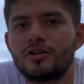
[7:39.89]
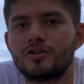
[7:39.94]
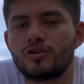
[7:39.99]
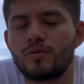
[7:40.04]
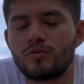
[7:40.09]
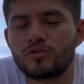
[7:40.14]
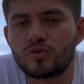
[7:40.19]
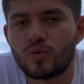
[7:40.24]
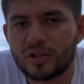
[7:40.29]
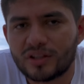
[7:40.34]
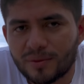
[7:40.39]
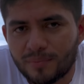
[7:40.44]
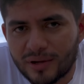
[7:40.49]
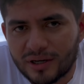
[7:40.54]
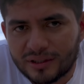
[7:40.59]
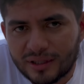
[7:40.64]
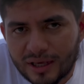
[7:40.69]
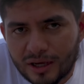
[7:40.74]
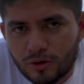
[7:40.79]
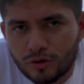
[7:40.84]
Somos
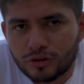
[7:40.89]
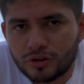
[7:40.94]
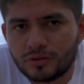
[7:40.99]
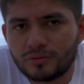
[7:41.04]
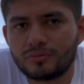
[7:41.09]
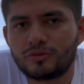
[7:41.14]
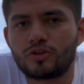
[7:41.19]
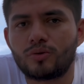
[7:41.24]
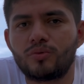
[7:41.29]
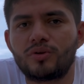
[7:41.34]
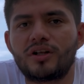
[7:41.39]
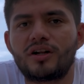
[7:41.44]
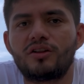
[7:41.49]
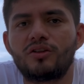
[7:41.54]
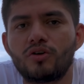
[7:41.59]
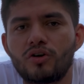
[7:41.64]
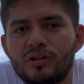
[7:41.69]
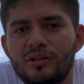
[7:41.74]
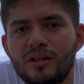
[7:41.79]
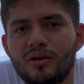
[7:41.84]
guatemaltecos, somos del
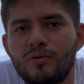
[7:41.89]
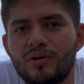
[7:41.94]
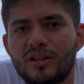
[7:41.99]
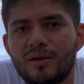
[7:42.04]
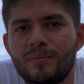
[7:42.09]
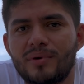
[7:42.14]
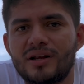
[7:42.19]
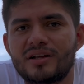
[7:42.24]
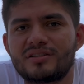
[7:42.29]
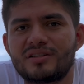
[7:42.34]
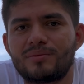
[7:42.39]
norte de Guatemala,